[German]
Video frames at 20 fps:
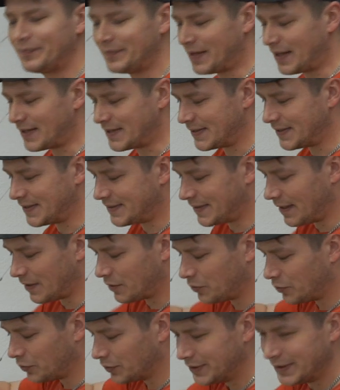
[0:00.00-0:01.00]
Das ist der
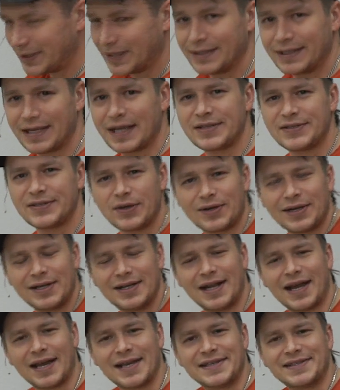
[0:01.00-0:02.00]
Grund der
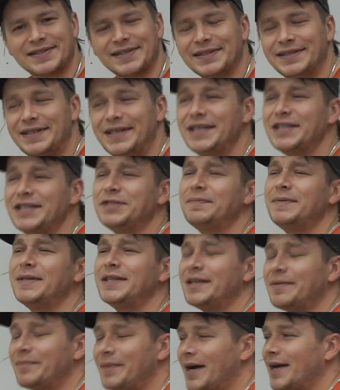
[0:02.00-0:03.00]
Sockelleiste, die ich
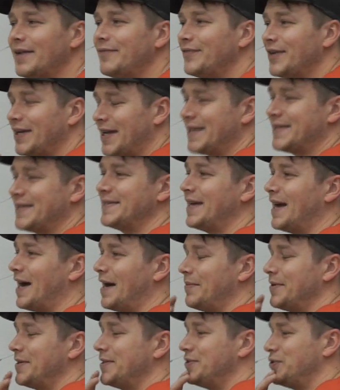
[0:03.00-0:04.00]
wieder mal vergessen
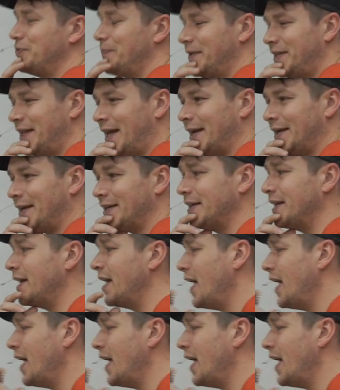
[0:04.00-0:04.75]
habe zu bedenken.